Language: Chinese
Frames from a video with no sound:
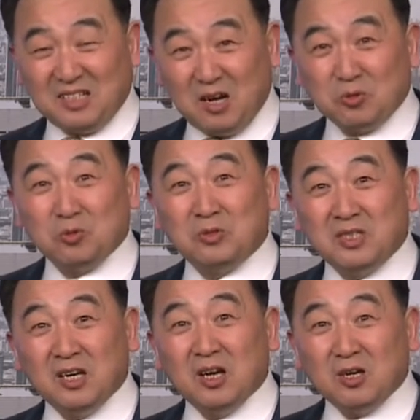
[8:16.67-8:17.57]
要做
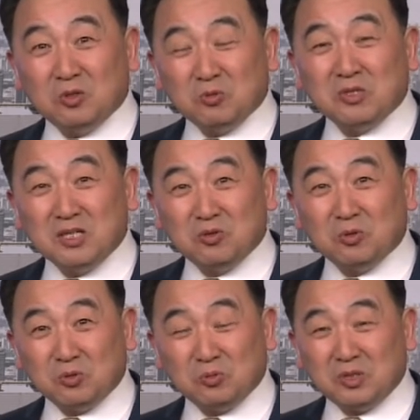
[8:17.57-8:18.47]
终身
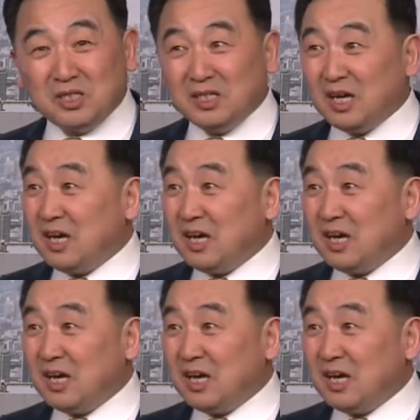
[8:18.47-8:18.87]
做主席，